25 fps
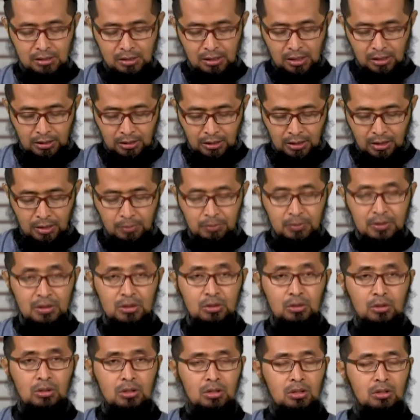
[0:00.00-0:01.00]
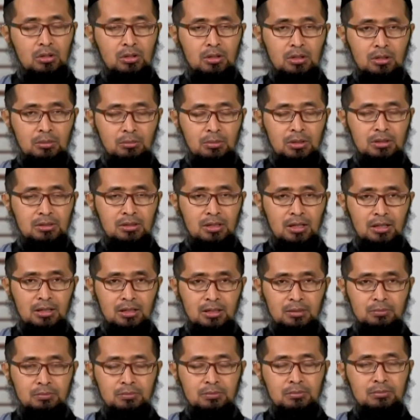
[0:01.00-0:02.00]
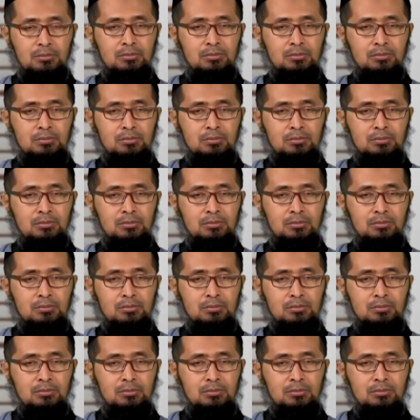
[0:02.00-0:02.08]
Inilah bentuk kezaliman terhadap